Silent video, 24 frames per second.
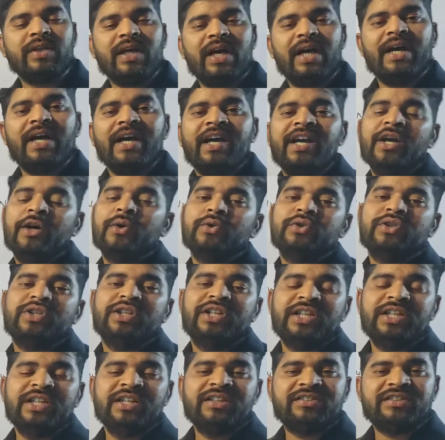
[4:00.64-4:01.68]
होता है
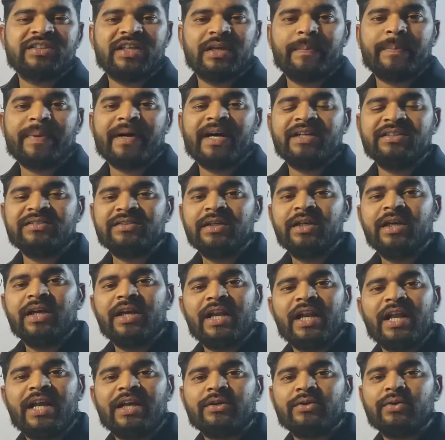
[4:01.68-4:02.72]
उतनी ही इसके पास
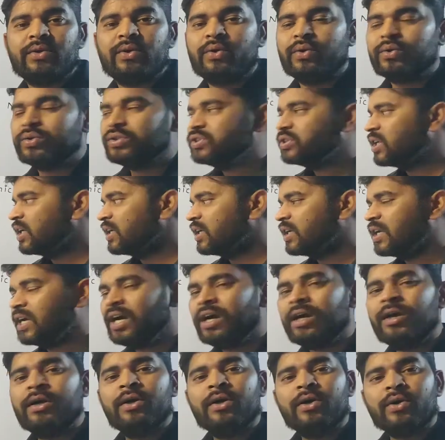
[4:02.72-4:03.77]
इलेक्ट्रॉनों की संख्या